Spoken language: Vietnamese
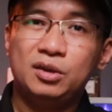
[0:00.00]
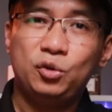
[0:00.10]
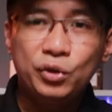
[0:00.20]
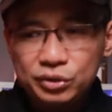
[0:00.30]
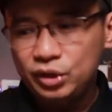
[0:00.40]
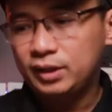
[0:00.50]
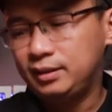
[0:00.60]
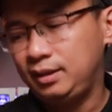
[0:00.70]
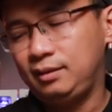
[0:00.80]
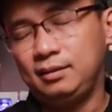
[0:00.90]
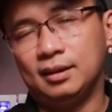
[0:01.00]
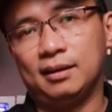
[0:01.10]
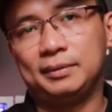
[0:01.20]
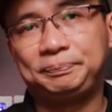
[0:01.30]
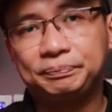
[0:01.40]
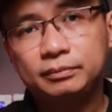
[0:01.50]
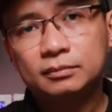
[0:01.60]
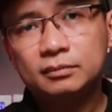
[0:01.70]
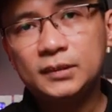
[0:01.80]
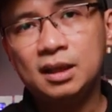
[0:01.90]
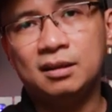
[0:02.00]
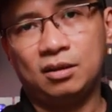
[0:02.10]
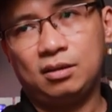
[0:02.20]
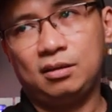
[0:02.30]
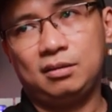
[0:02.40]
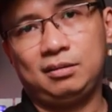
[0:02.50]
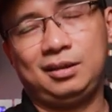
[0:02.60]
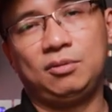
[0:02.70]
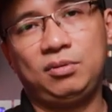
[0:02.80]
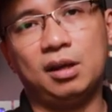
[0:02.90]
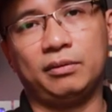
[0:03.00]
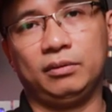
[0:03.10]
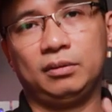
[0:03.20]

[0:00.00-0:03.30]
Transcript: Tuy nhiên thì uh, nó không được